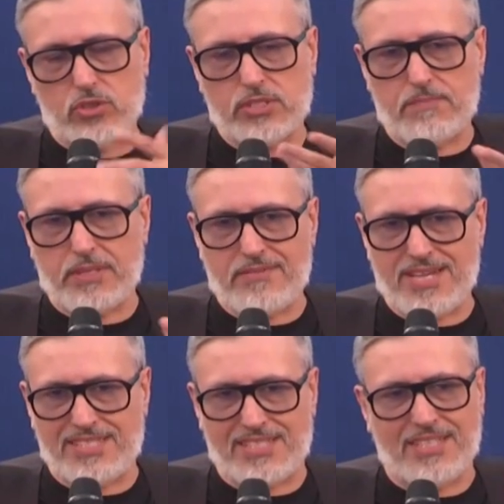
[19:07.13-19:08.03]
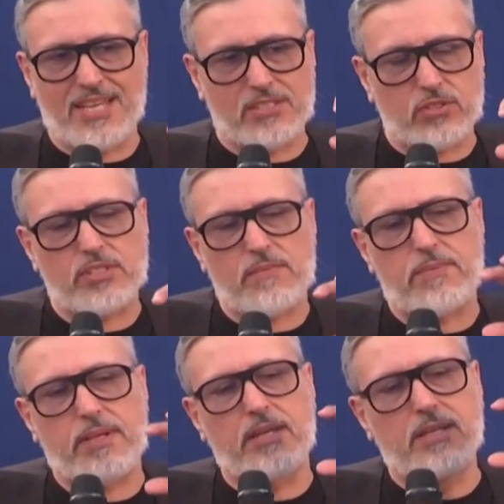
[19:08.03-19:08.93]
sono sempre diversi e sono
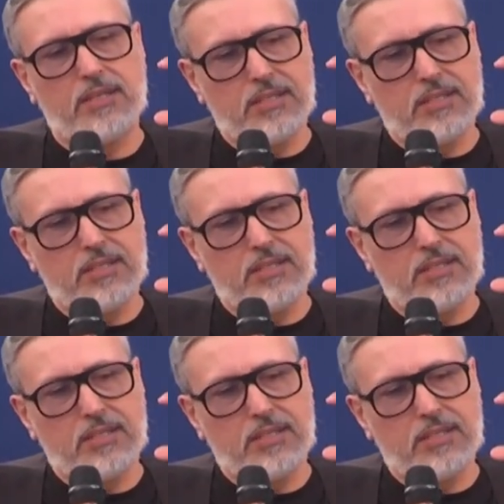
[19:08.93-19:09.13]
sempre